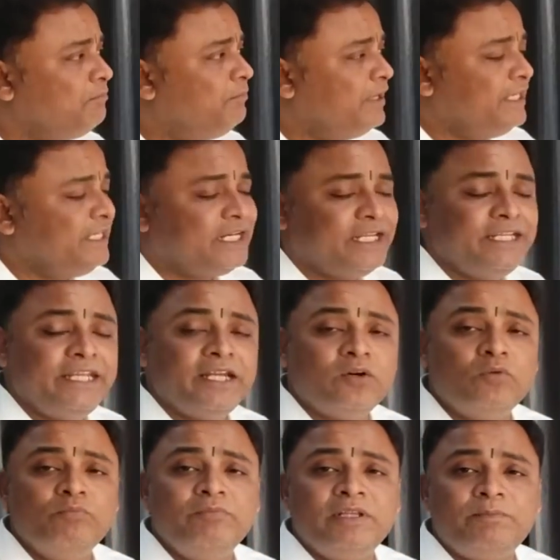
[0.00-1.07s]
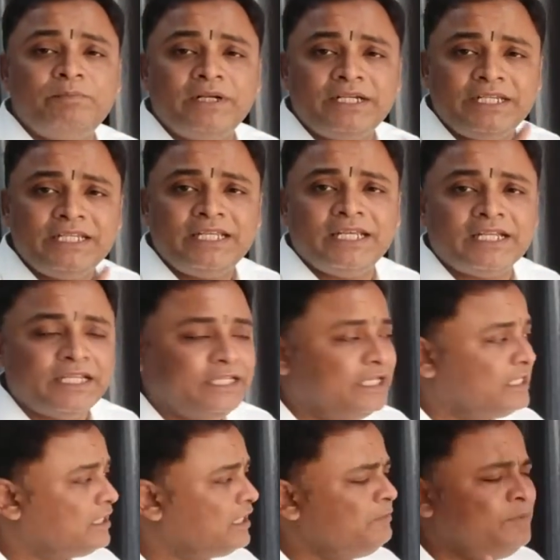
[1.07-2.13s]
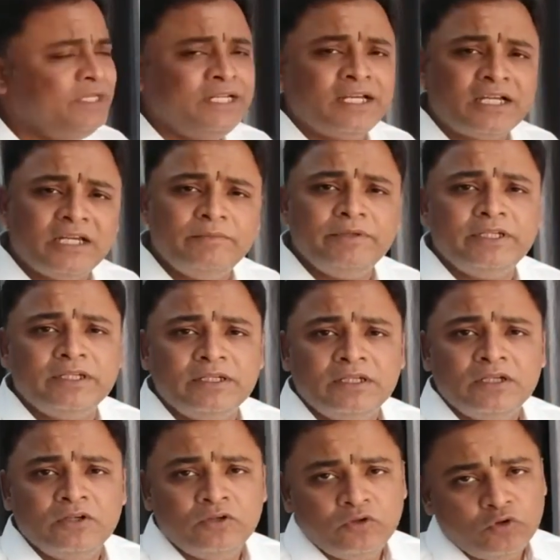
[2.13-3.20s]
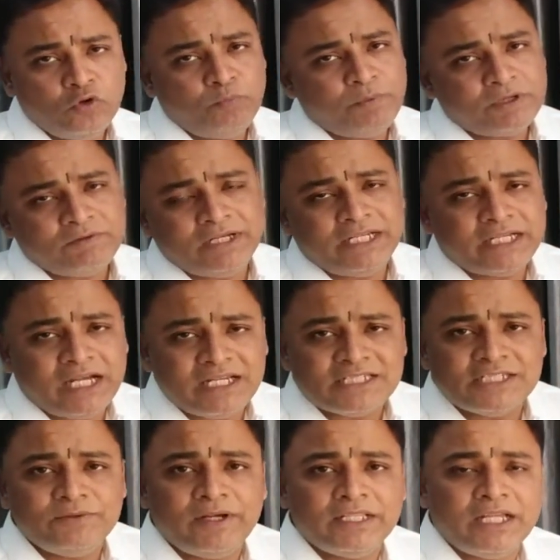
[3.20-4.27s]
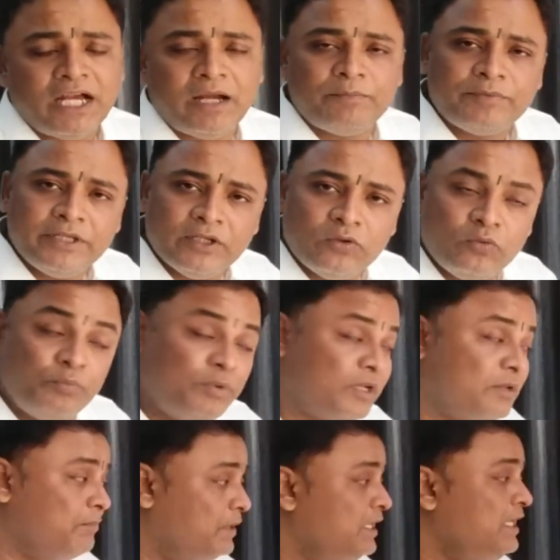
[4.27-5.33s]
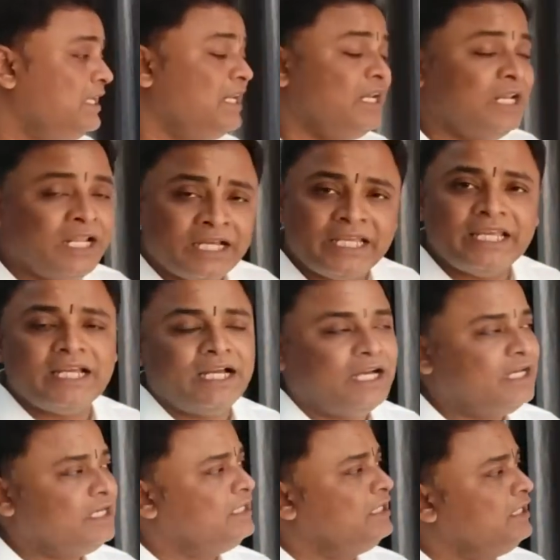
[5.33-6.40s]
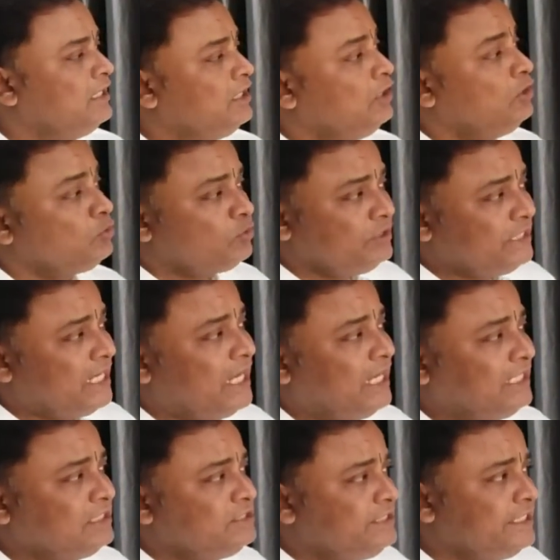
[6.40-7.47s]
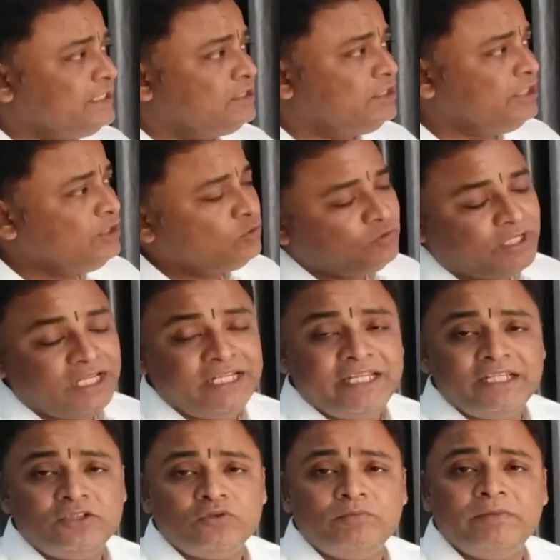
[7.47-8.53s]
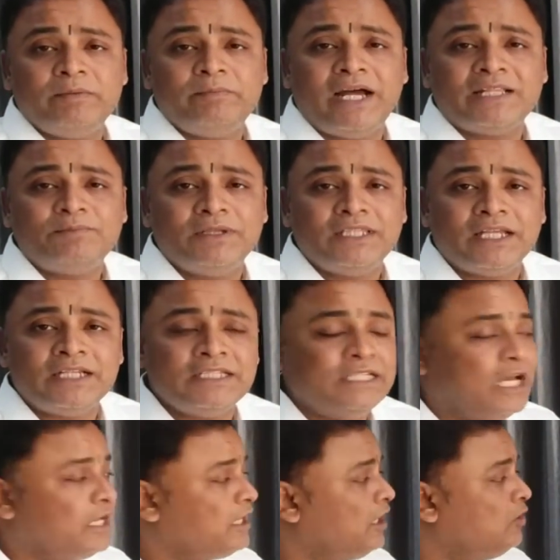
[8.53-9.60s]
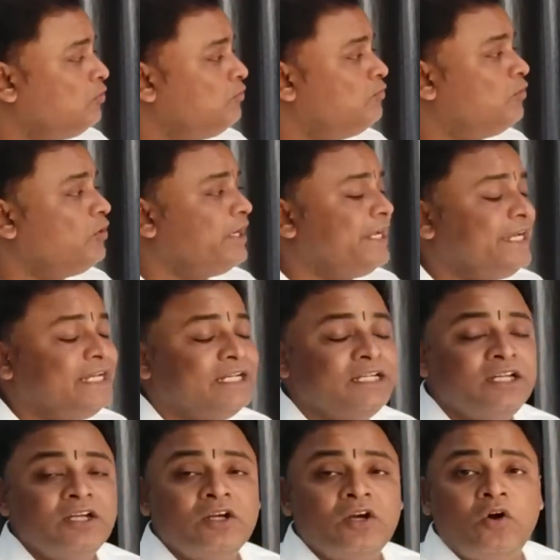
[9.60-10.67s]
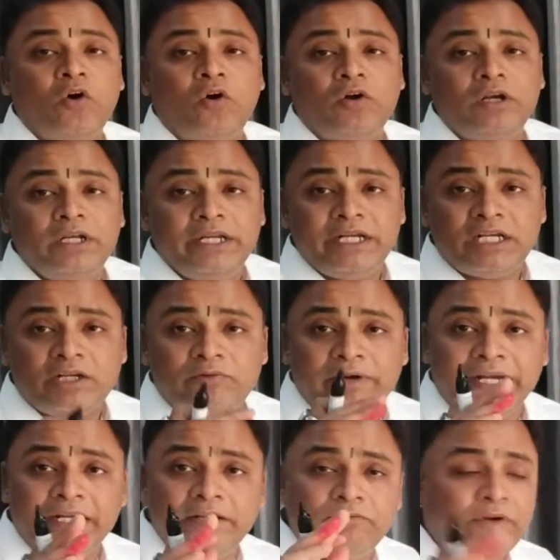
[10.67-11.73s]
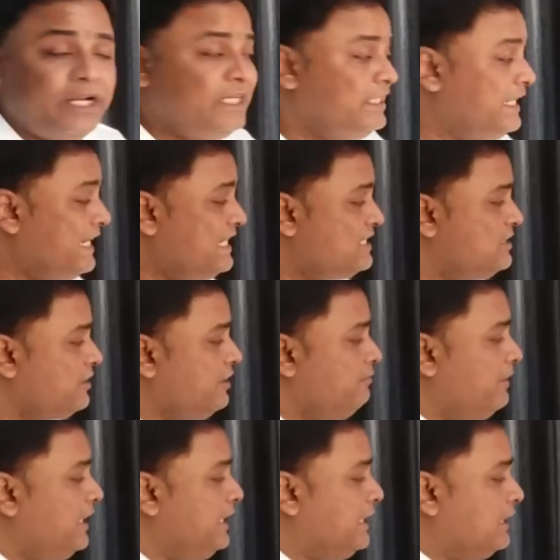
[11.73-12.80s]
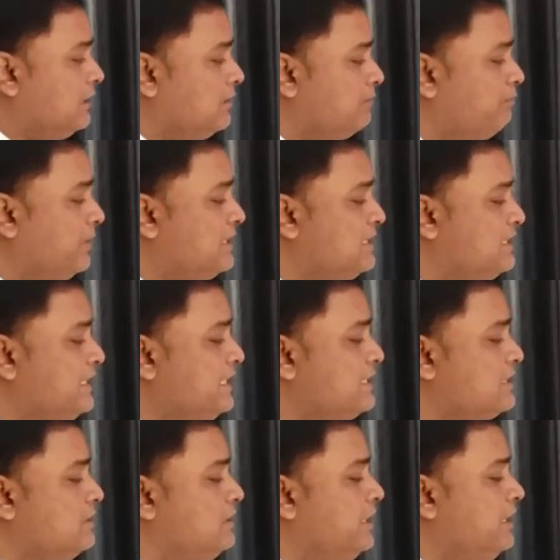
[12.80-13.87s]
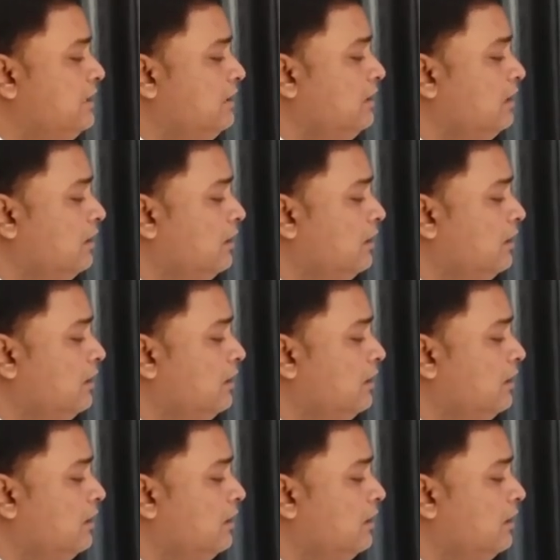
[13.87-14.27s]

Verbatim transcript: बने रहिए उम्मीद पे टिके रहिए कभी ना कभी ऊपर वाले का आशीर्वाद आपके ऊपर भी लगेगा तो यहाँ ये तीनों के लिए जो मैं बात बताने जा रहा हूँ वो है ओनली 25 डेज रिमेनिंग पच्चीस दिन